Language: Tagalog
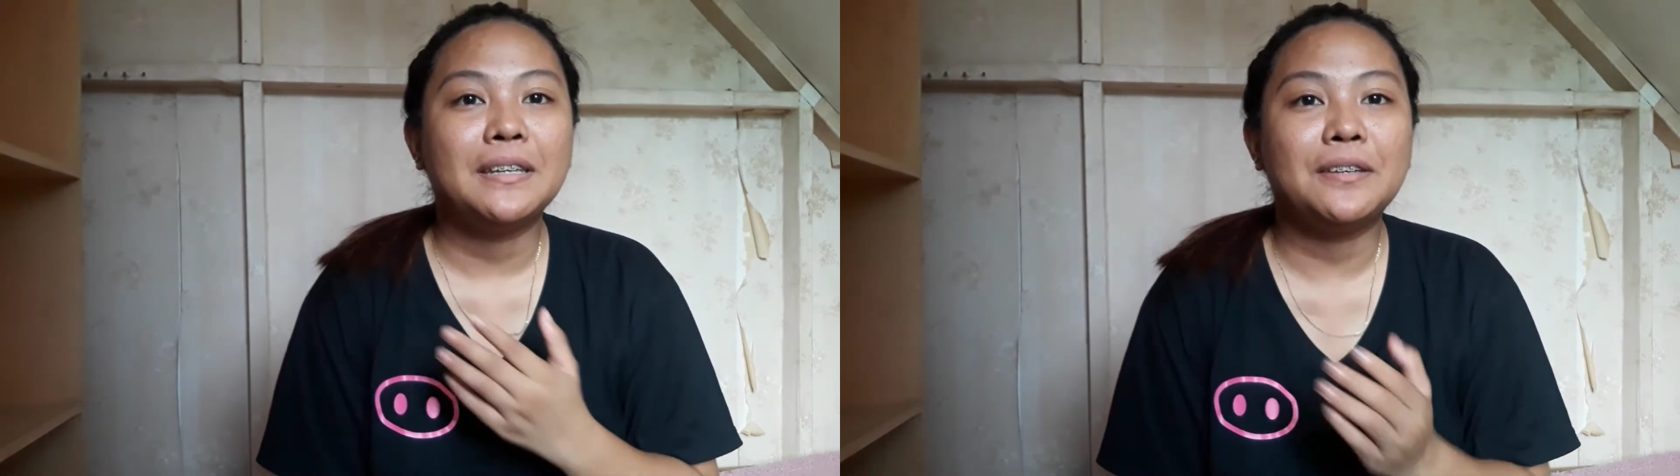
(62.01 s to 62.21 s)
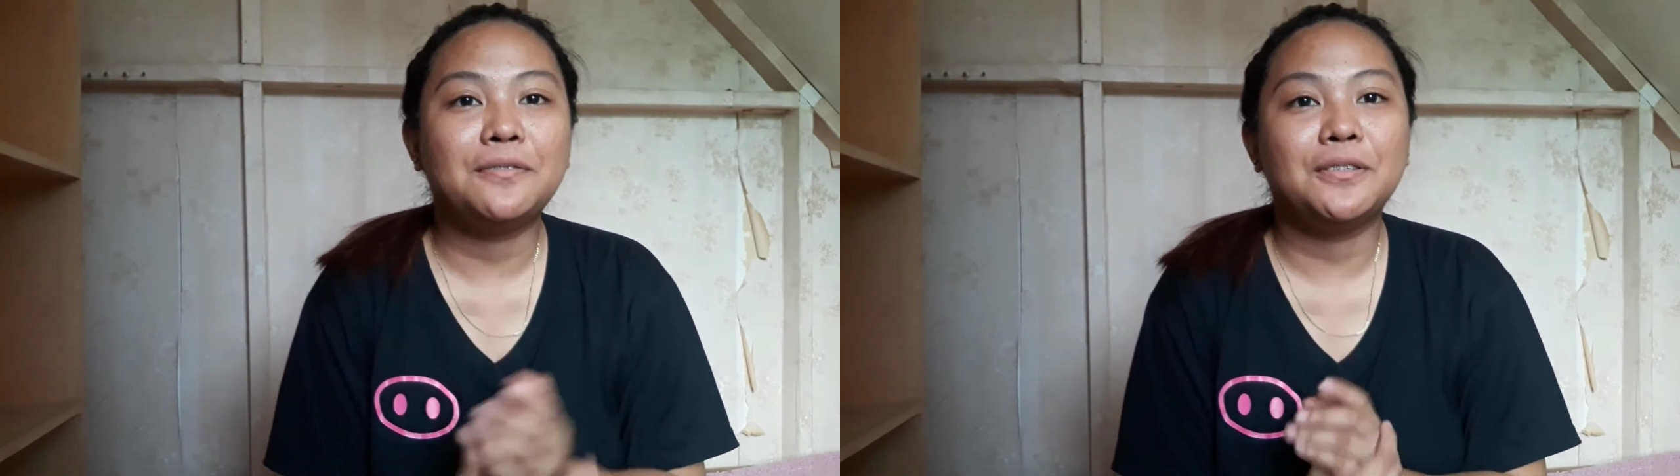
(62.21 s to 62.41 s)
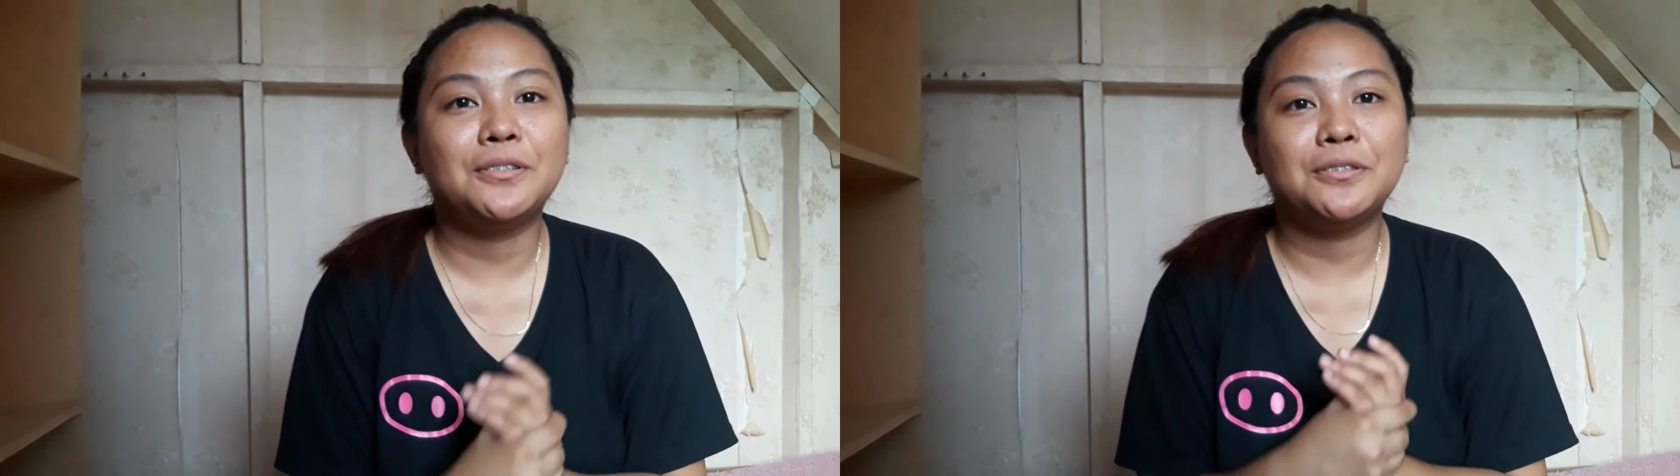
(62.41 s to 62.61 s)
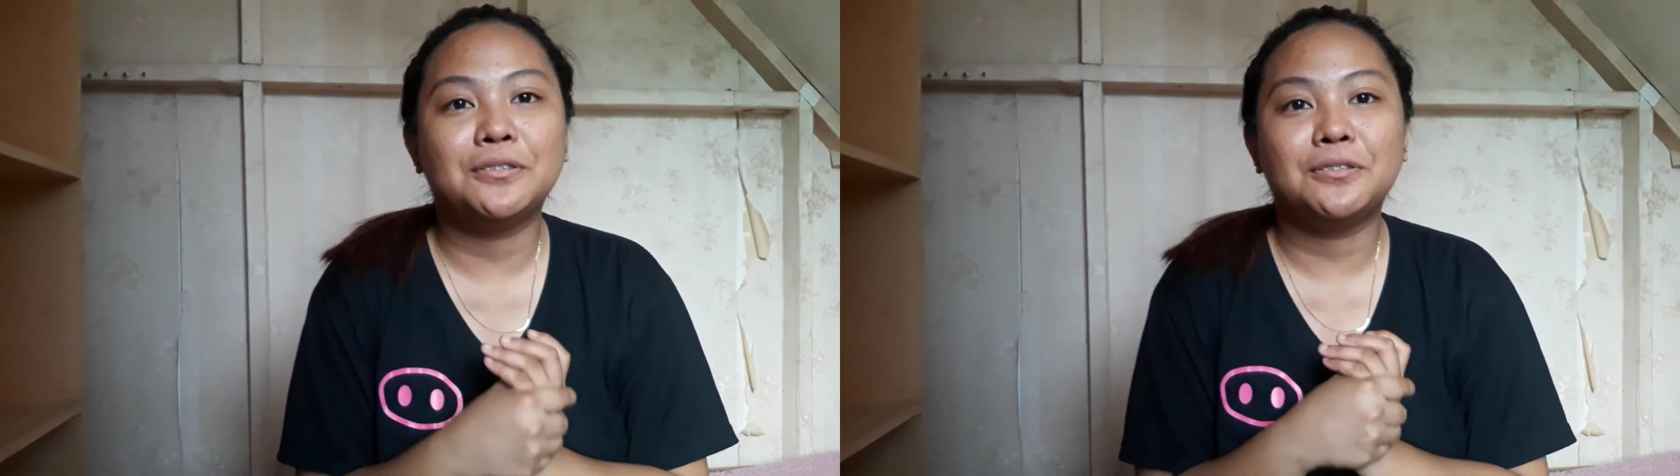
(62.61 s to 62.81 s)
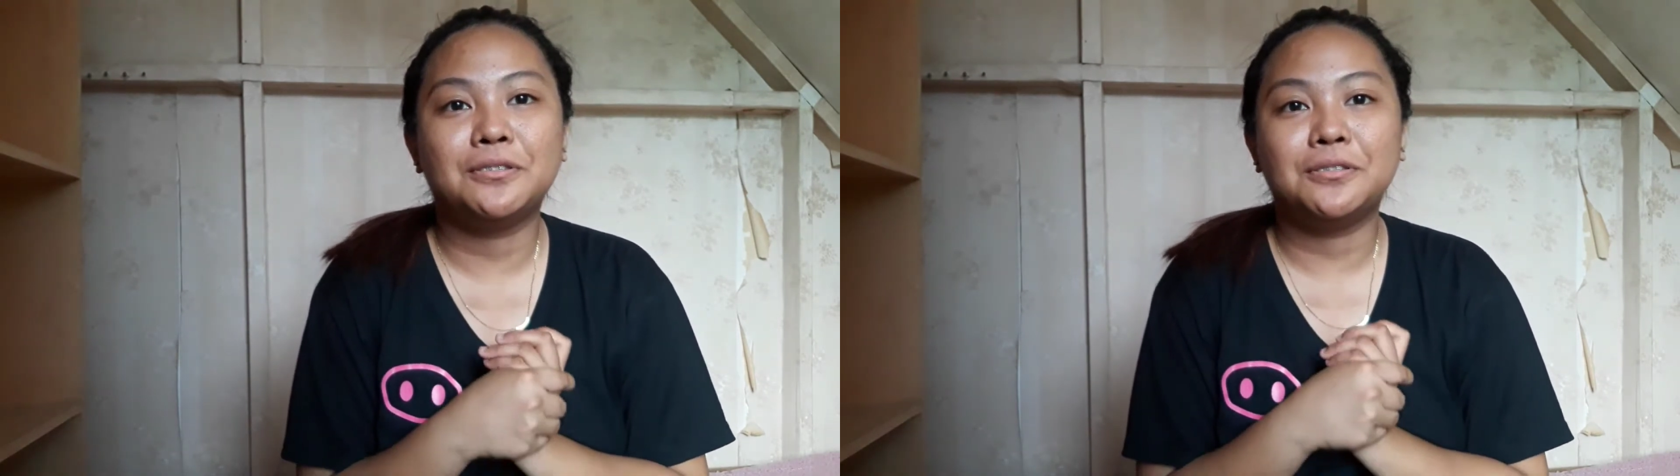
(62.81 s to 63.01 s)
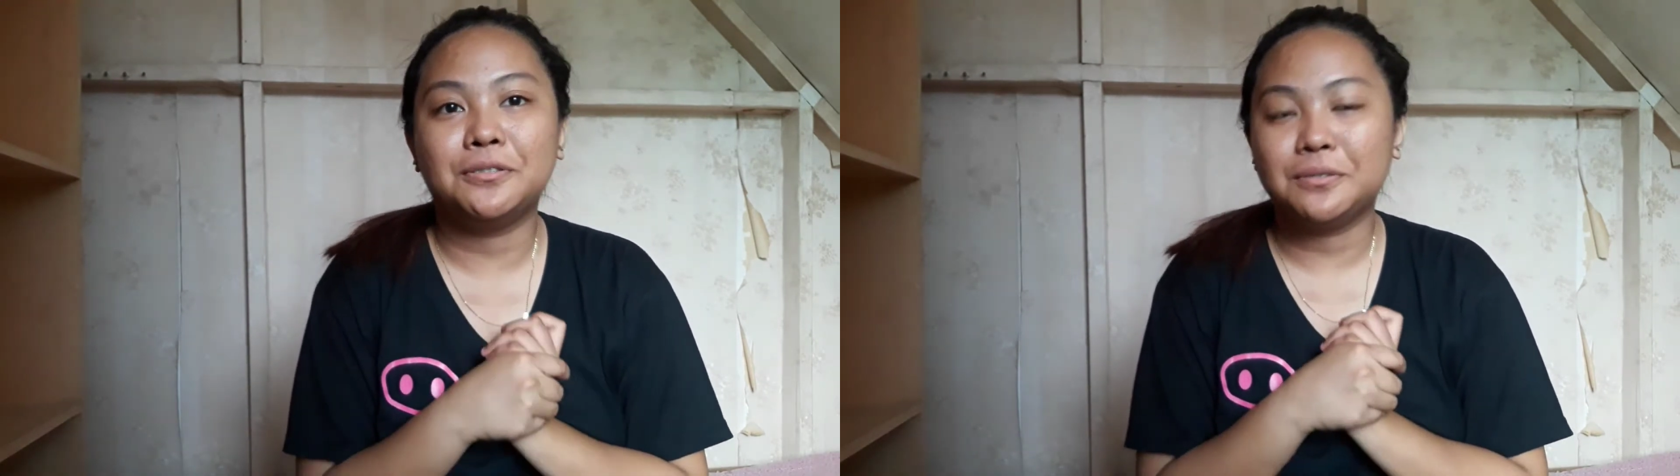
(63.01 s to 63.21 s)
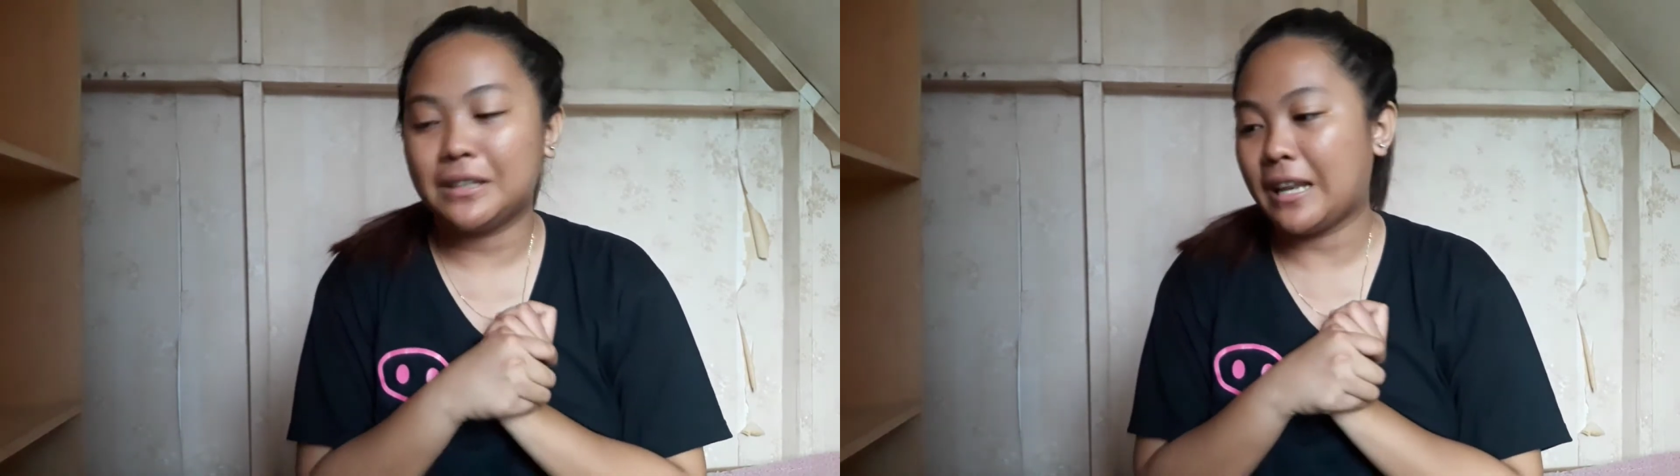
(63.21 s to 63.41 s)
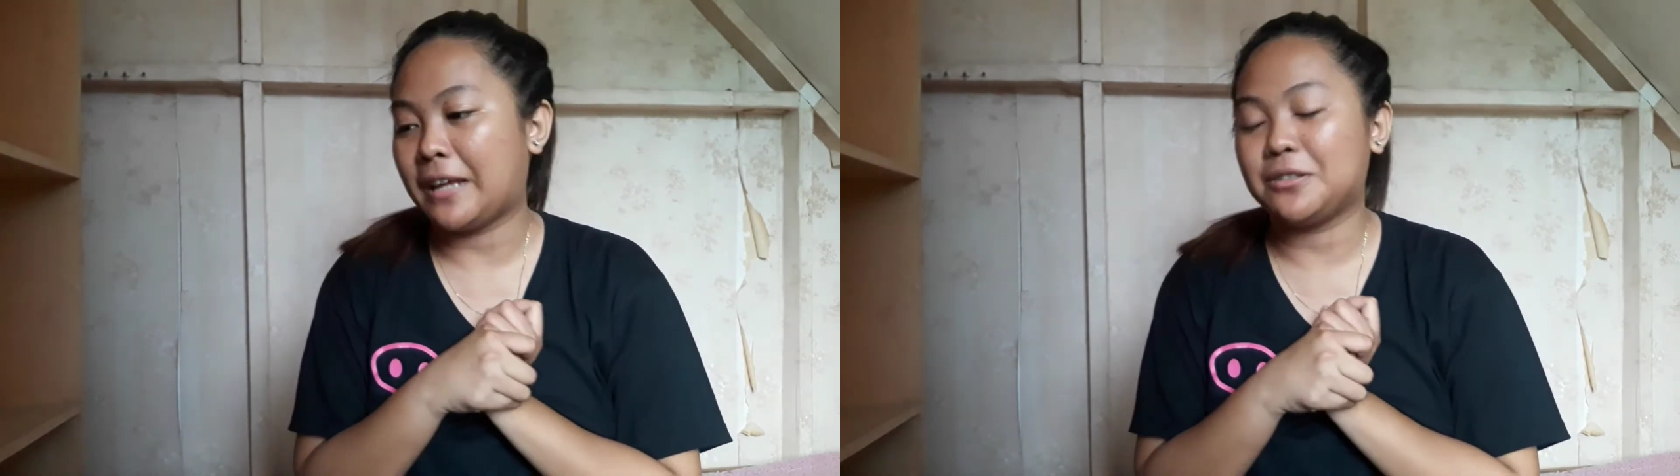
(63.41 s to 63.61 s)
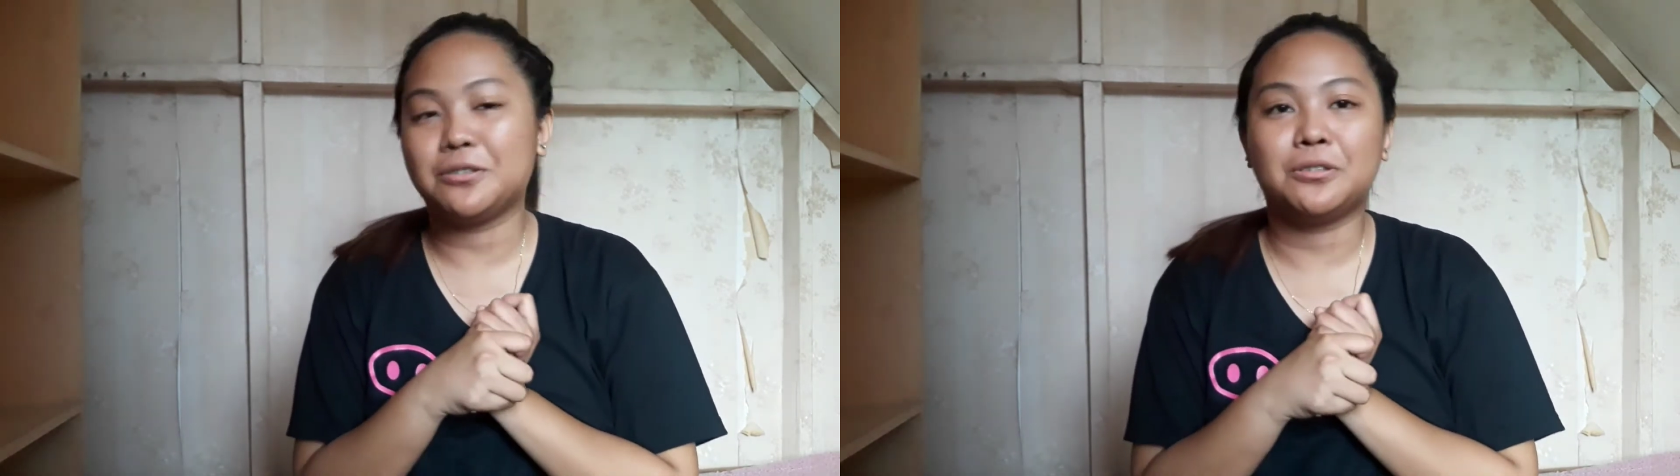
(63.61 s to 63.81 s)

If you like to